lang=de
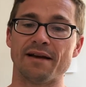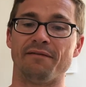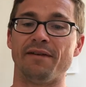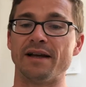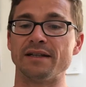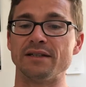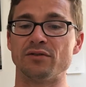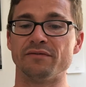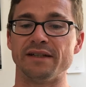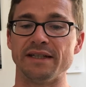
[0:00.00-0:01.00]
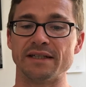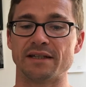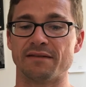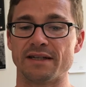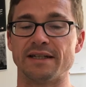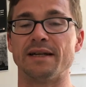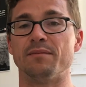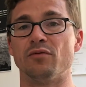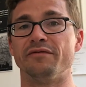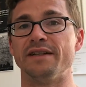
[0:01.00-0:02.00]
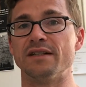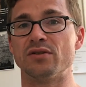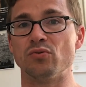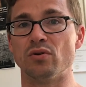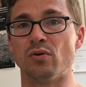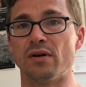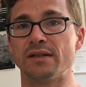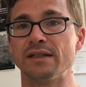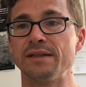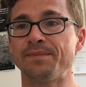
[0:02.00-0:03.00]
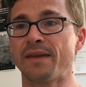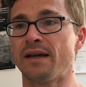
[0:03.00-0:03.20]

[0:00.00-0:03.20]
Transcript: werden die Souvenirs quasi deinem Profil zugeordnet?